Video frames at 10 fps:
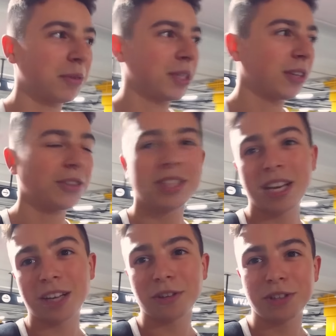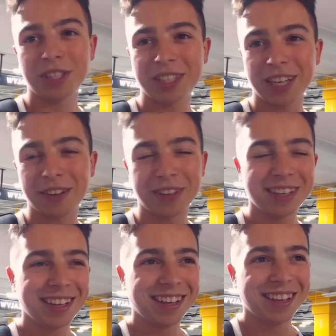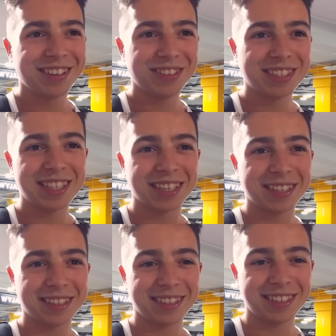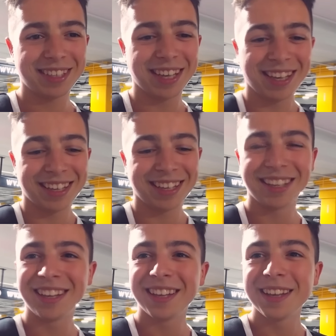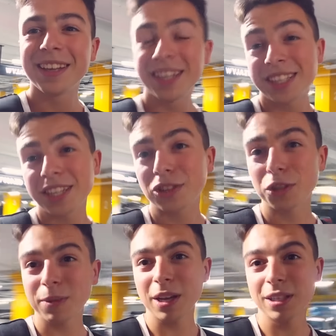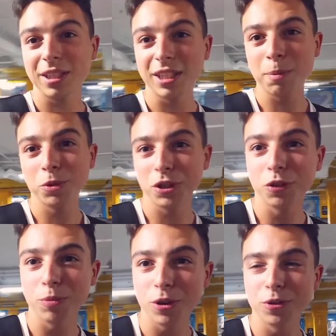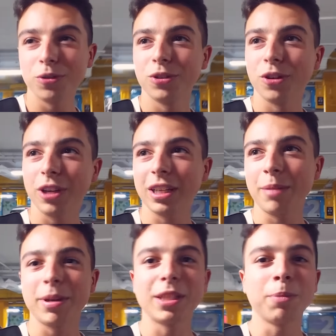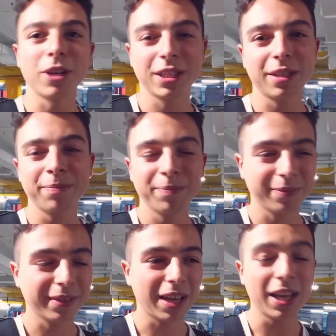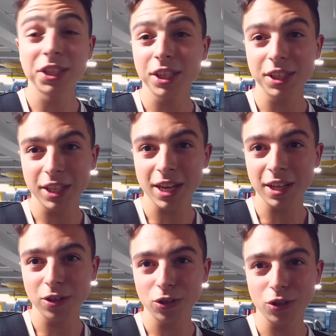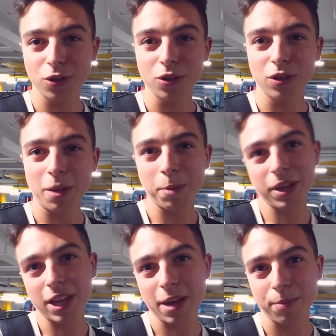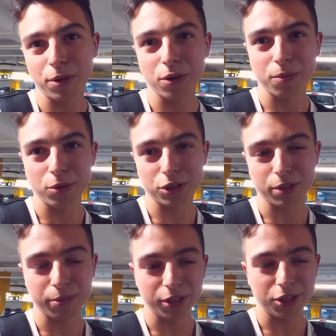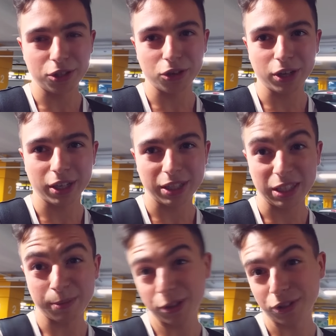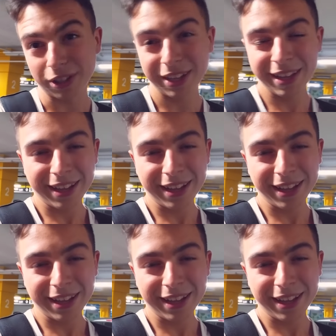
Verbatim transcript: czym się kończy, ale kończy się ciekawie. Więc tak, e, jeżeli ktoś ma zdrowe poczucie humoru, to jak najbardziej polecam. A jeżeli nie, no to lepiej nie, bo może być trochę zniesmaczony.